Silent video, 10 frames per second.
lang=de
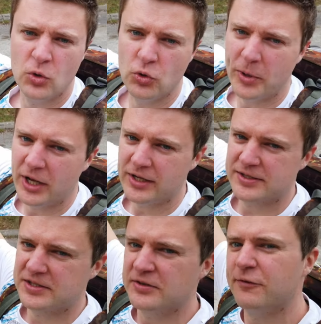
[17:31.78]
überall
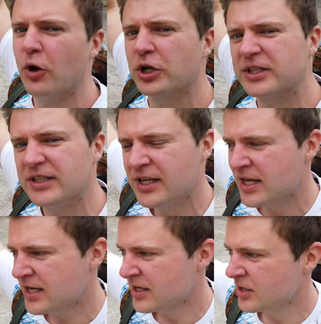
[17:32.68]
jetzt die Wolken
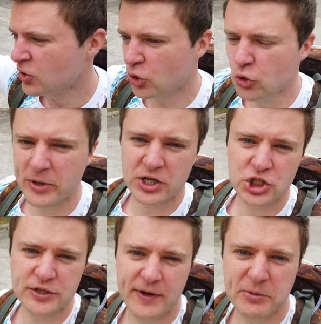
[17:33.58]

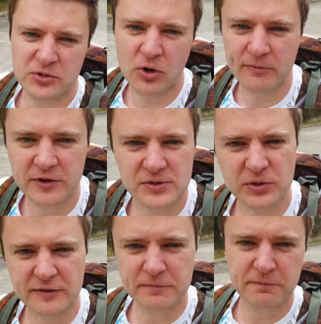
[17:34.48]
rübergeschwappt kommen wie so
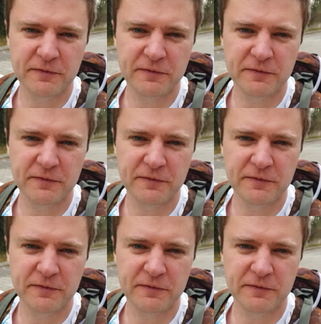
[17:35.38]
eine